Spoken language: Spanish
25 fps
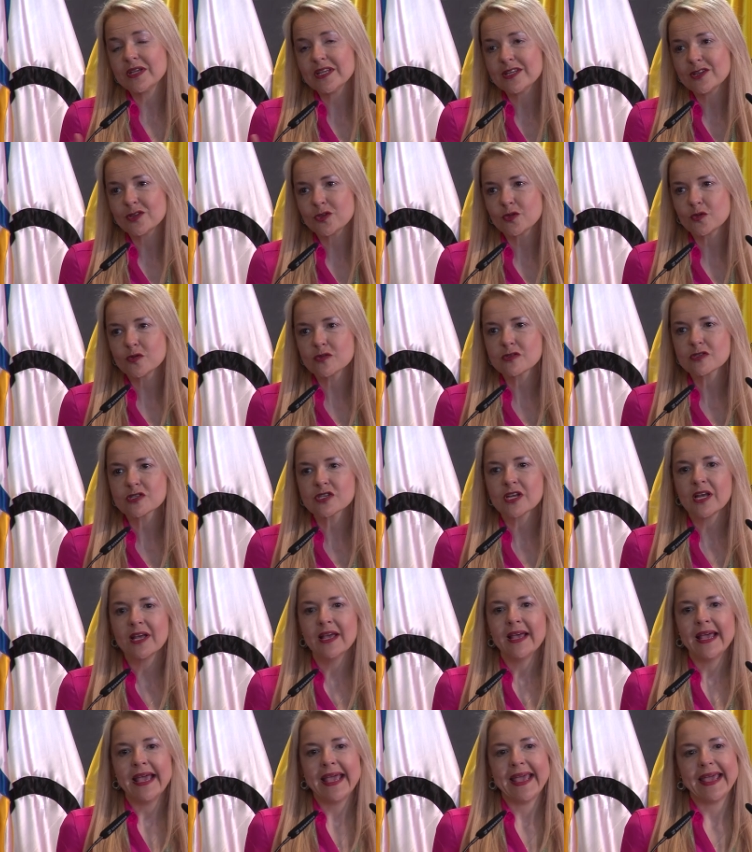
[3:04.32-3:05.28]
ictus,
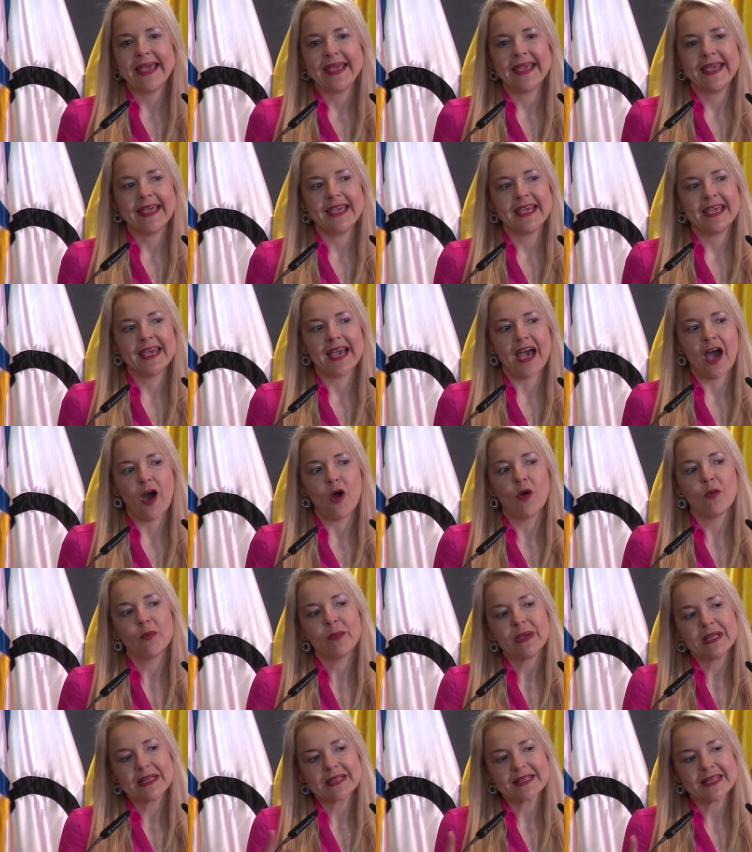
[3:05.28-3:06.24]
eh,
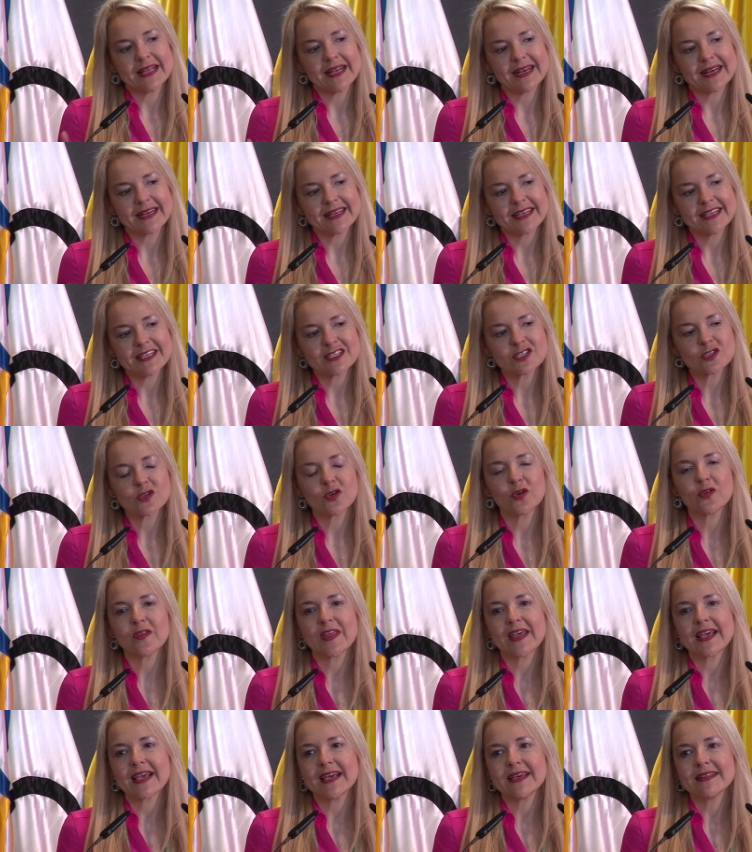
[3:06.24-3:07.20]
aumenta el riesgo
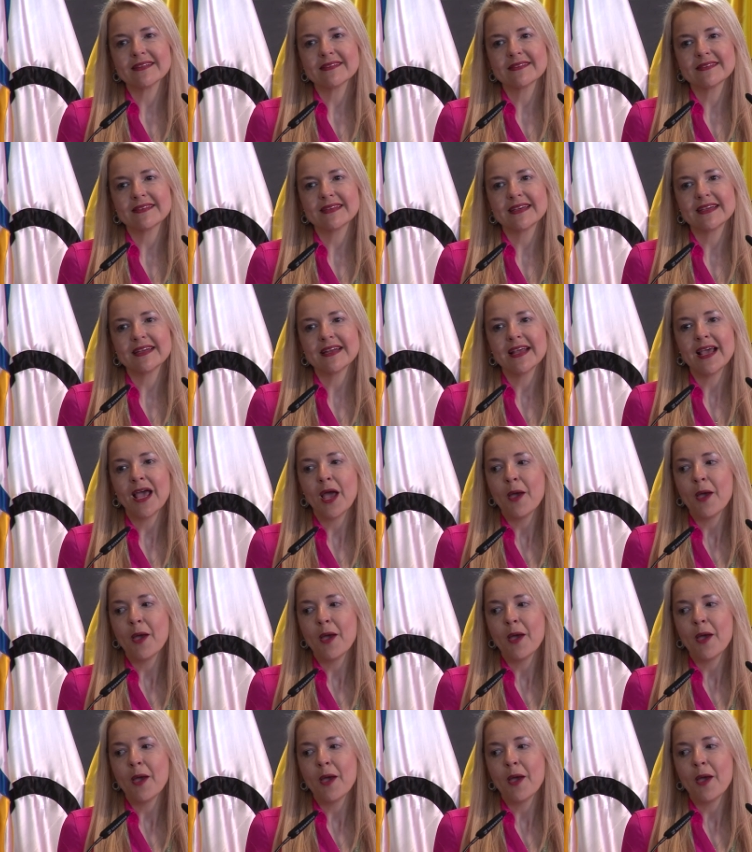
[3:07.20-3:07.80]
de cáncer,